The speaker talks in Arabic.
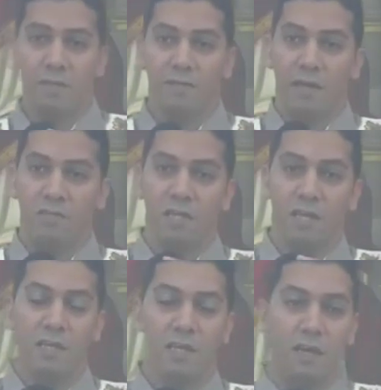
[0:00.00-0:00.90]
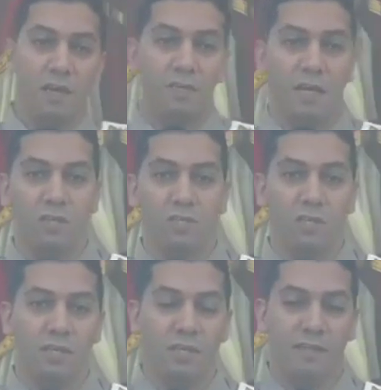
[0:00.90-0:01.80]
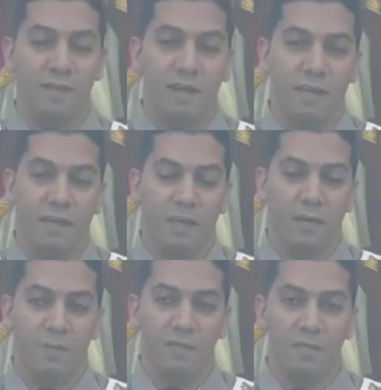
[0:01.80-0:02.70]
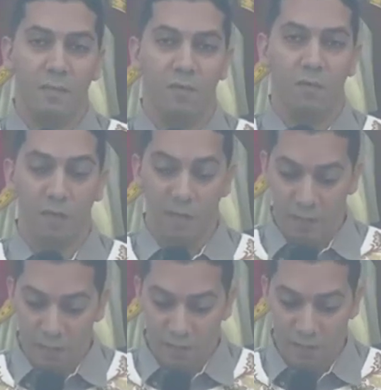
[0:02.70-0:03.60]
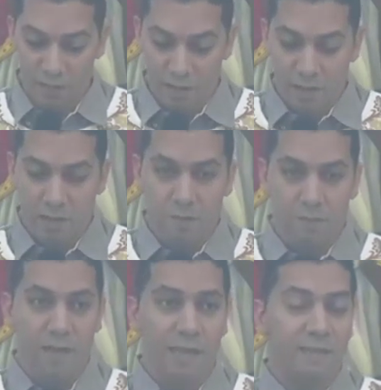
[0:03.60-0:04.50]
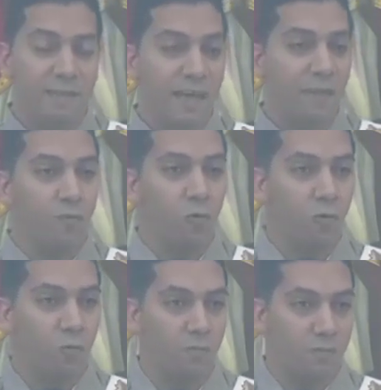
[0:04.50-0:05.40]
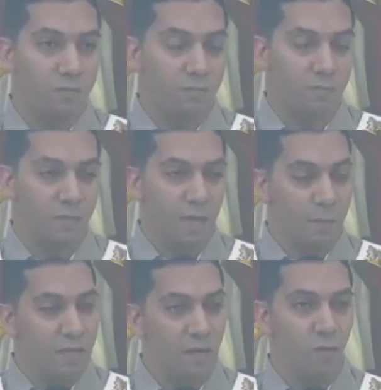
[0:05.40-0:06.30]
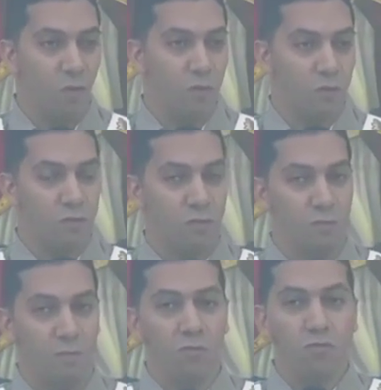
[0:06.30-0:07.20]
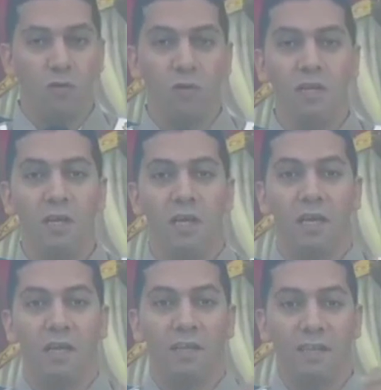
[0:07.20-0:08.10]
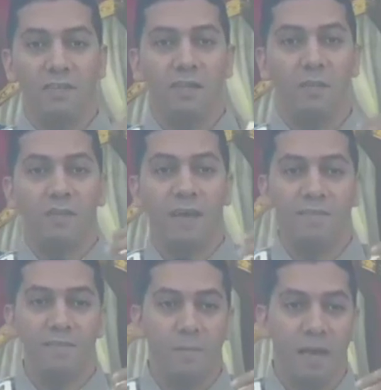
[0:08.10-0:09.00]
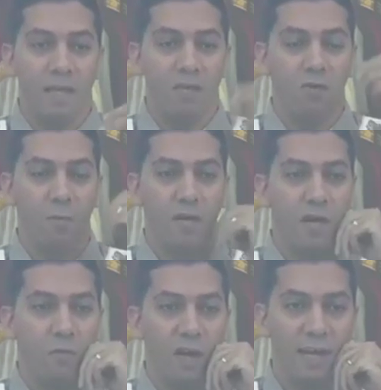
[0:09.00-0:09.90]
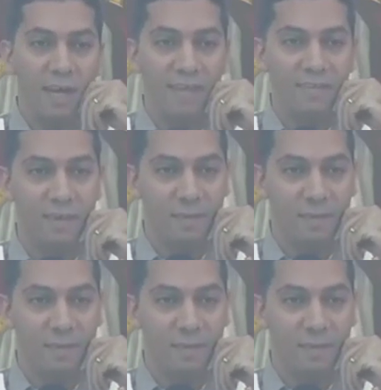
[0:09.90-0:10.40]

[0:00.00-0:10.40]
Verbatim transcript: في عشية اللي كان حاضر عشية تلاقي المسيح بيقول لنا كده فلا تخافوهم يعني ما تخافوهمش مين دول اللي الناس اللي بتقدم اي نوع من انواع الاذى